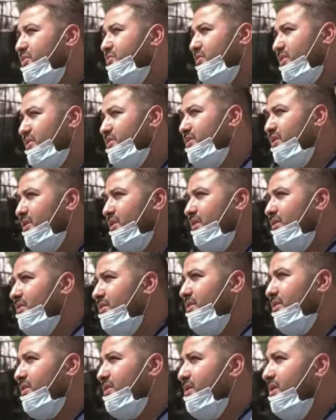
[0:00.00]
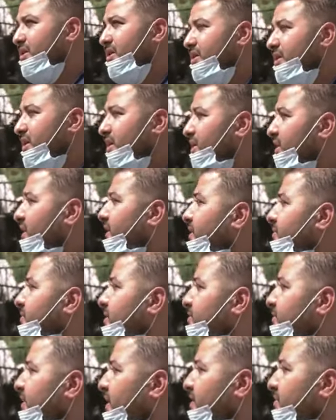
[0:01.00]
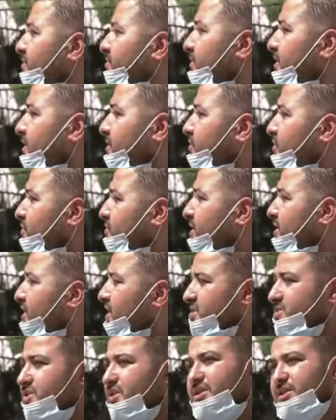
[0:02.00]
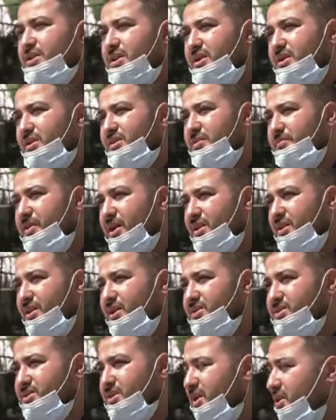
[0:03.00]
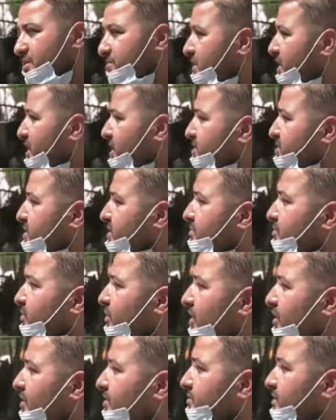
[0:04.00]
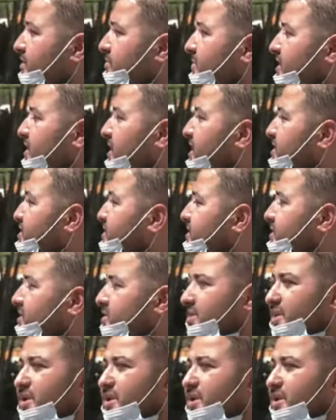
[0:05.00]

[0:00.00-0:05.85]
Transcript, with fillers: بتوقع يعني احنا من برضه من ناشد الارتباط العسكري من ناشد المحافظ من ناشد